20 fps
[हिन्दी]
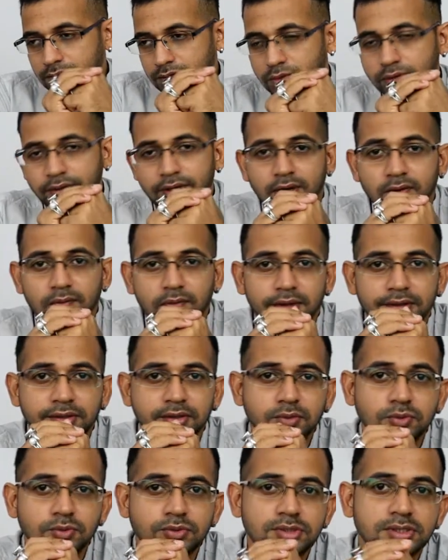तो क्या हुआ
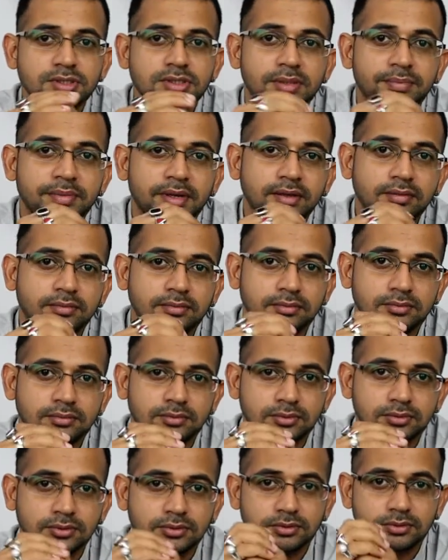कि उसी समय
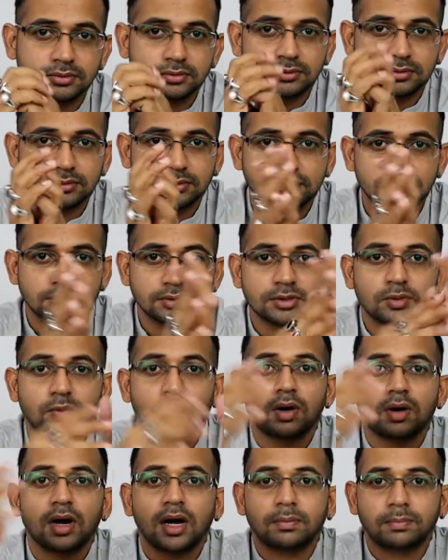
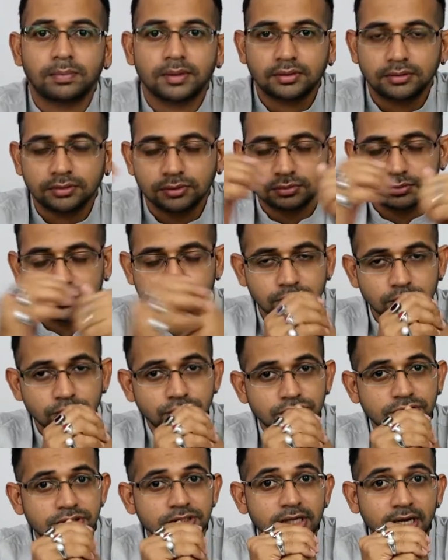वहां पर
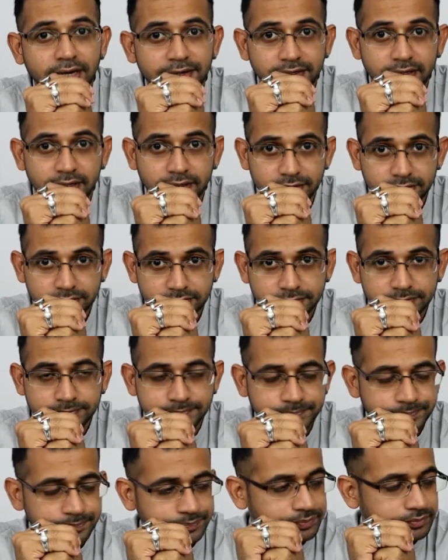कुछ शिकारी आ गए
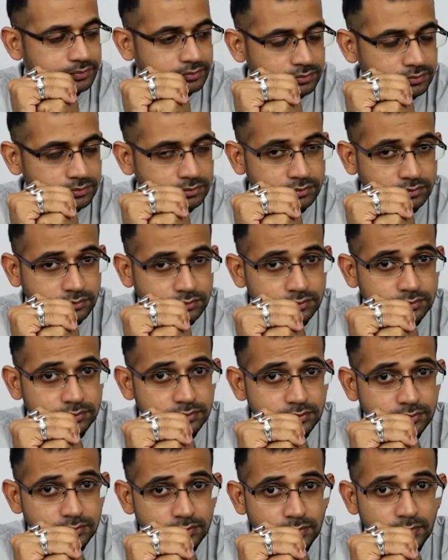
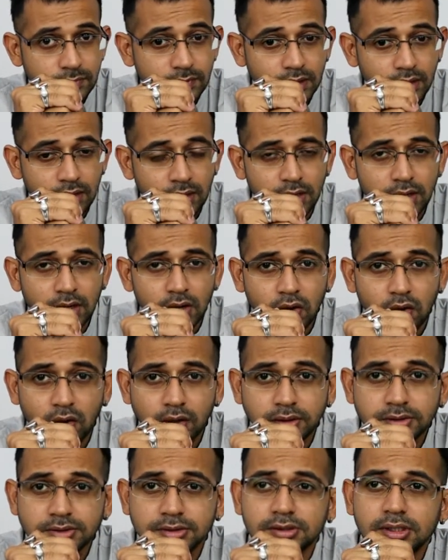थे
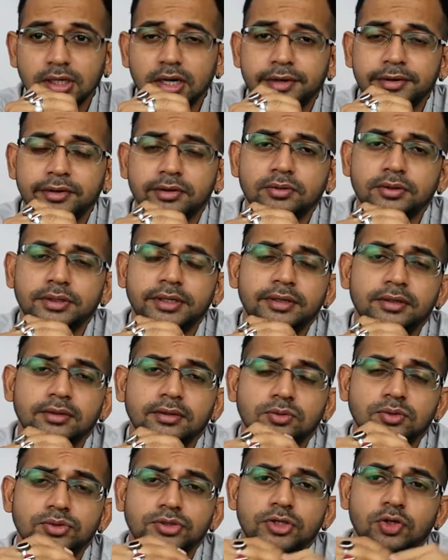और शिकारियों ने
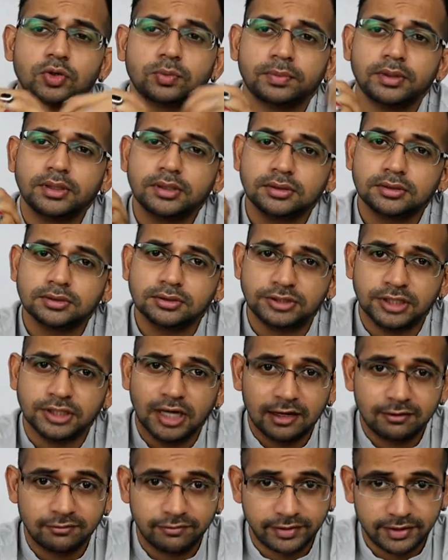उसके ऊपर
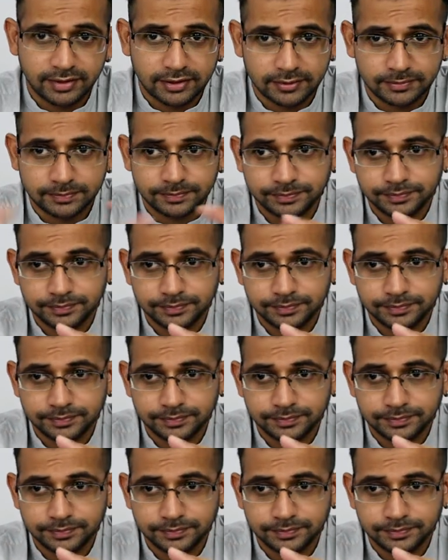जाल फेंका